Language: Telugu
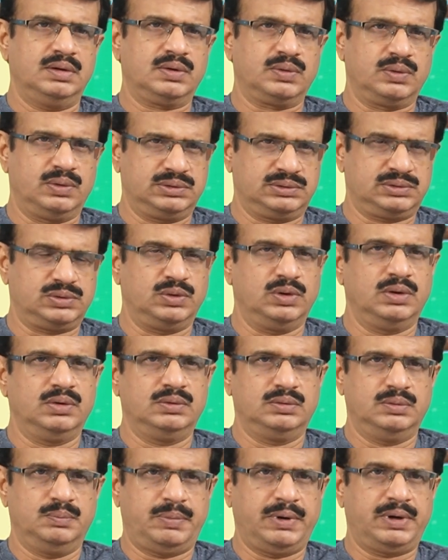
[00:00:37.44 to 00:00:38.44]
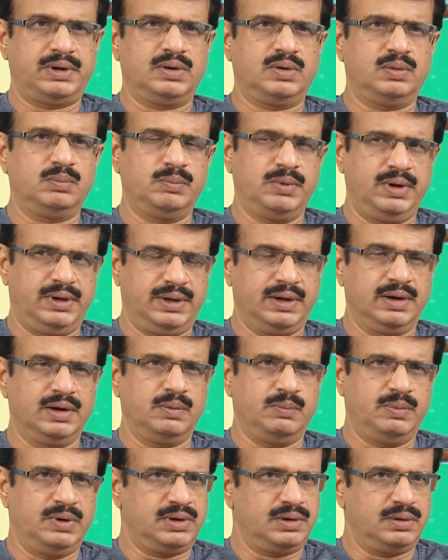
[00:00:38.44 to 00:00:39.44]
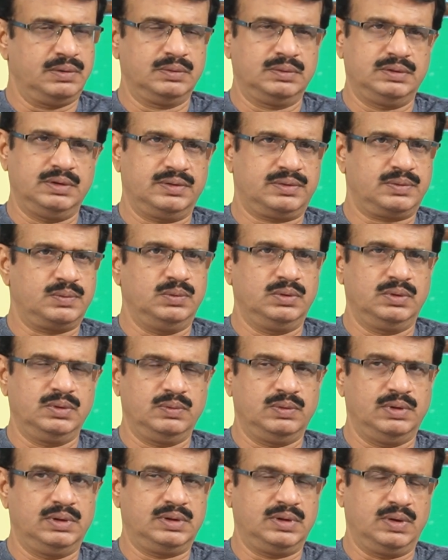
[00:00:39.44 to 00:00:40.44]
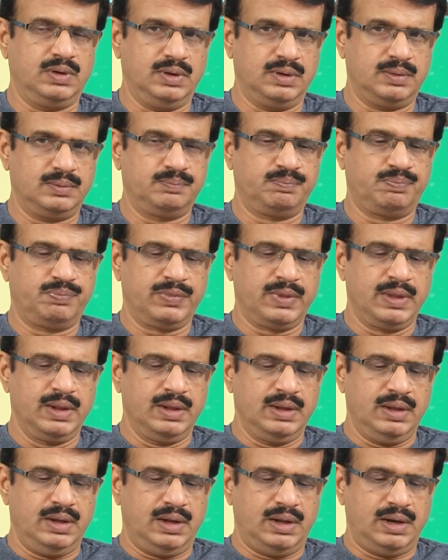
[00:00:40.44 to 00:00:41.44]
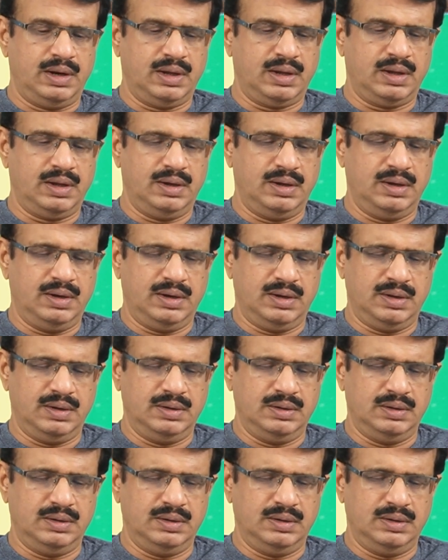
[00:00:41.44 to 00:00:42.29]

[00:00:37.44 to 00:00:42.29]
రోడ్ షోలు పెట్టడం మీటింగ్లు పెట్టడం చేసుకుంటూ వెళ్తున్నారు అలాగా ఆయన